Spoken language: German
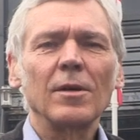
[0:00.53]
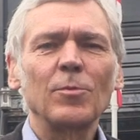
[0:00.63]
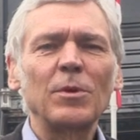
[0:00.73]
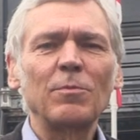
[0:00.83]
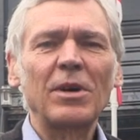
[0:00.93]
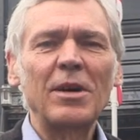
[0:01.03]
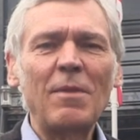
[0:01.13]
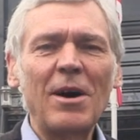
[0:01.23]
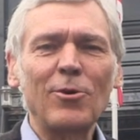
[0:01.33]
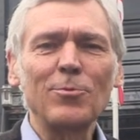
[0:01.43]
Ich bin
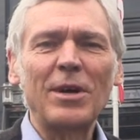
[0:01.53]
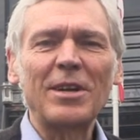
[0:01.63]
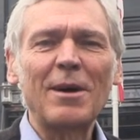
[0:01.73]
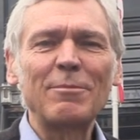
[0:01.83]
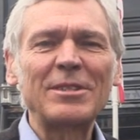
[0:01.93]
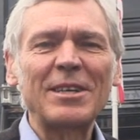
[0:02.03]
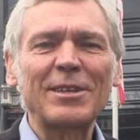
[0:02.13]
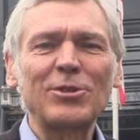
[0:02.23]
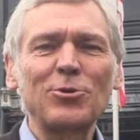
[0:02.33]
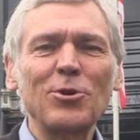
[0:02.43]
Bremer und mein Name ist
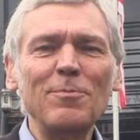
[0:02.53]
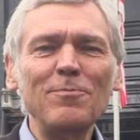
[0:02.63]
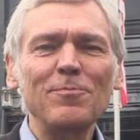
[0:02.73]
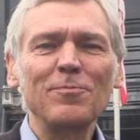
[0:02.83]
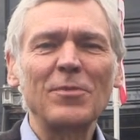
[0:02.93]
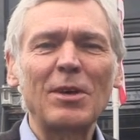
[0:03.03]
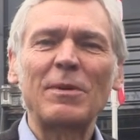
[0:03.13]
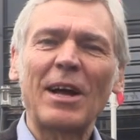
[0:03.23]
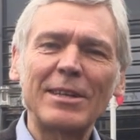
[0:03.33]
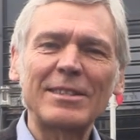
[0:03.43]
Erich Sturm. Ich
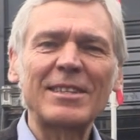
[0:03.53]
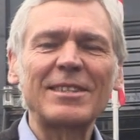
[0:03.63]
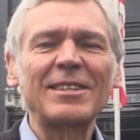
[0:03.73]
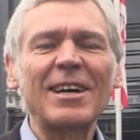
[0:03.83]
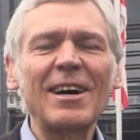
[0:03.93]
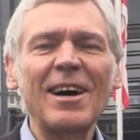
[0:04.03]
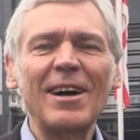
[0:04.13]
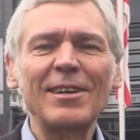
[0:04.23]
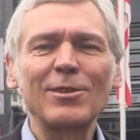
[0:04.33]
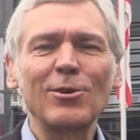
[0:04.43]
bin 61 Jahre
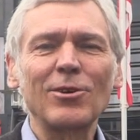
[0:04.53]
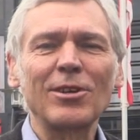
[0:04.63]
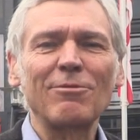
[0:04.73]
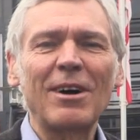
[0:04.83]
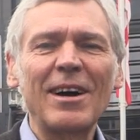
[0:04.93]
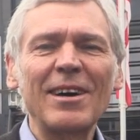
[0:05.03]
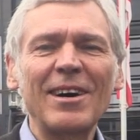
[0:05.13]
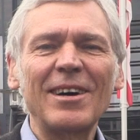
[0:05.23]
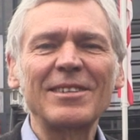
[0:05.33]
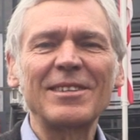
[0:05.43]
alt, glücklich
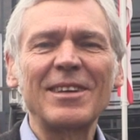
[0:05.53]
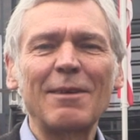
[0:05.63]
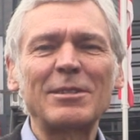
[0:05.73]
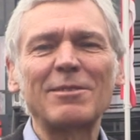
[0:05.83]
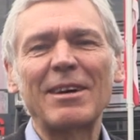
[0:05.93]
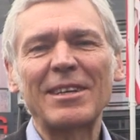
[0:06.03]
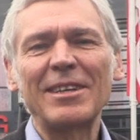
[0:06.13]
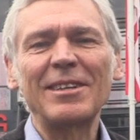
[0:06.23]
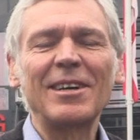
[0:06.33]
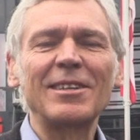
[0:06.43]
verheiratet, habe zwei
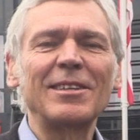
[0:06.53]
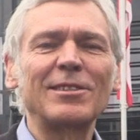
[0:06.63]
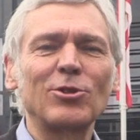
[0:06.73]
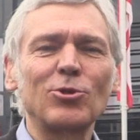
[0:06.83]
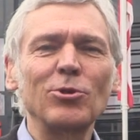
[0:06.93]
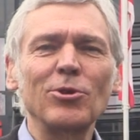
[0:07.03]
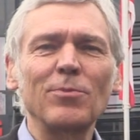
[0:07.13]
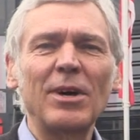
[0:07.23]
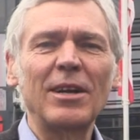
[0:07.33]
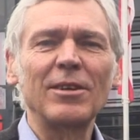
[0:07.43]
Kinder, die jetzt ihr
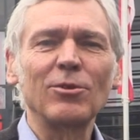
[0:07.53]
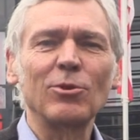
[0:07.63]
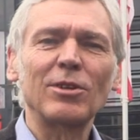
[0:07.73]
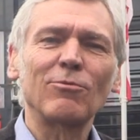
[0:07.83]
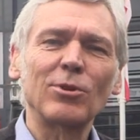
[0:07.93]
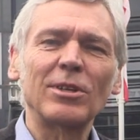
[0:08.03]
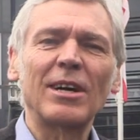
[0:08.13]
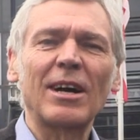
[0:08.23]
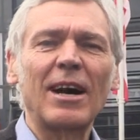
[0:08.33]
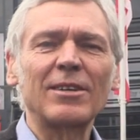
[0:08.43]
Studium beenden und ich wohne in
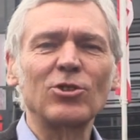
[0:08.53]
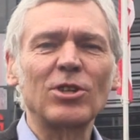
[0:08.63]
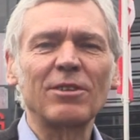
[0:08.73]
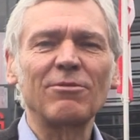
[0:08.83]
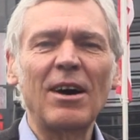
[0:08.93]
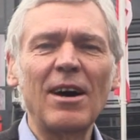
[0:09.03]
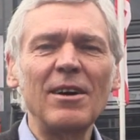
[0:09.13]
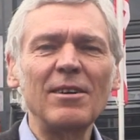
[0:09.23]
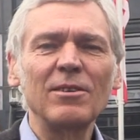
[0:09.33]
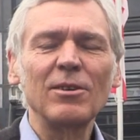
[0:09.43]
der Gartenstadt
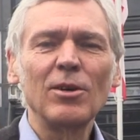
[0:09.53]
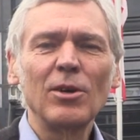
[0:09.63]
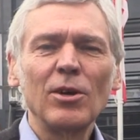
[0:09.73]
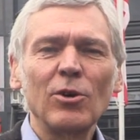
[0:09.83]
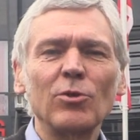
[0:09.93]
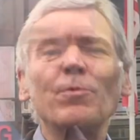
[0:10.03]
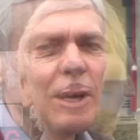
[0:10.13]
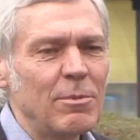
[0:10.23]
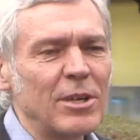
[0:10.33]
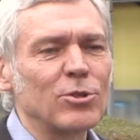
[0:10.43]
Fahr und
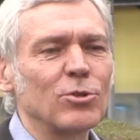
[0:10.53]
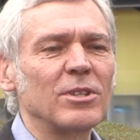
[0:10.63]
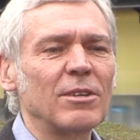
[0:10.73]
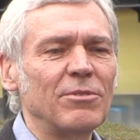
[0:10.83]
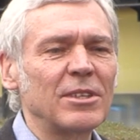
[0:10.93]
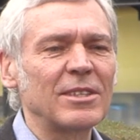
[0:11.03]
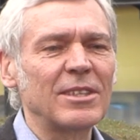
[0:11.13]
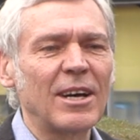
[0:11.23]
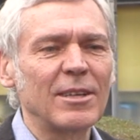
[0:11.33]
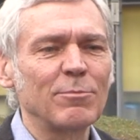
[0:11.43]
lebe jetzt schon seit
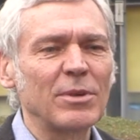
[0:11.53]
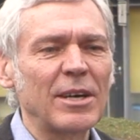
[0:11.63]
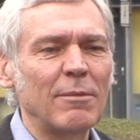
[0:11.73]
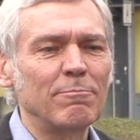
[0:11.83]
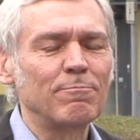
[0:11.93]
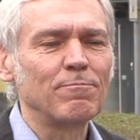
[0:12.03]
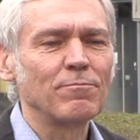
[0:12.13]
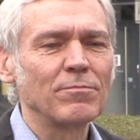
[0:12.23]
40 Jahren in Bremen.